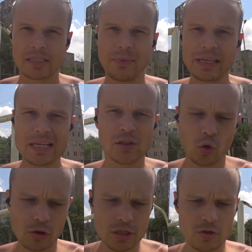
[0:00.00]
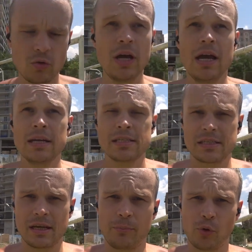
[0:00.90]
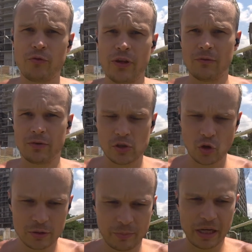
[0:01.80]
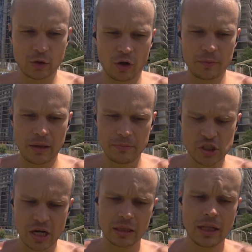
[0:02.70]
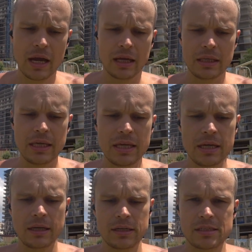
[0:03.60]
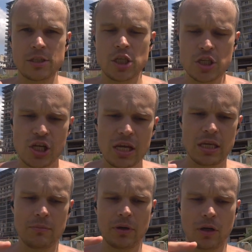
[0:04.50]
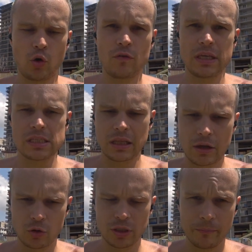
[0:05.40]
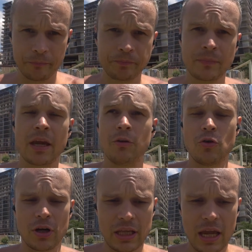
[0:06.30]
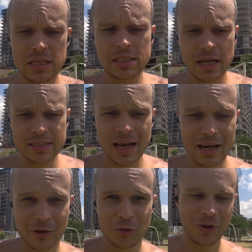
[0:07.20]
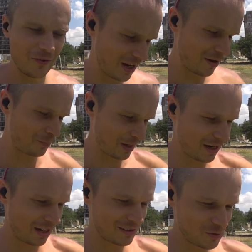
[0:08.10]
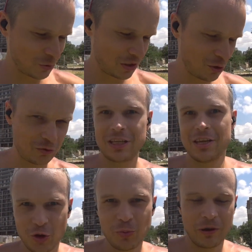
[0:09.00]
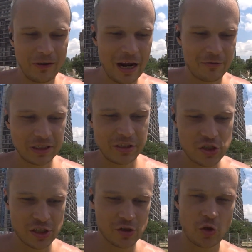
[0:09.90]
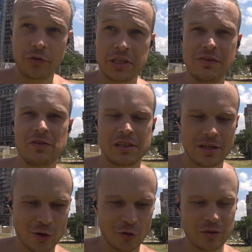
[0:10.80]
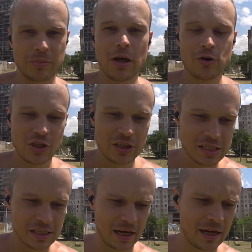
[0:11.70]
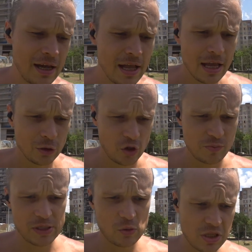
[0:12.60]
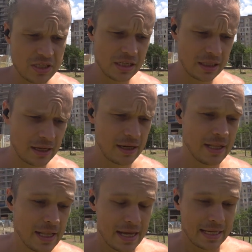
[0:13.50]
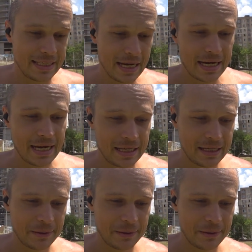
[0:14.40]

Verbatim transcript: с моей скоростью, с э, профилем высот, по которым я бежал, и э, с насыщением крови кислородом. Вот, и они сказали, грубо говоря, по концу тренировки, да не грубо говоря, а фактически, что эффективность тренировки была очень низкая. То есть, по сути дела, я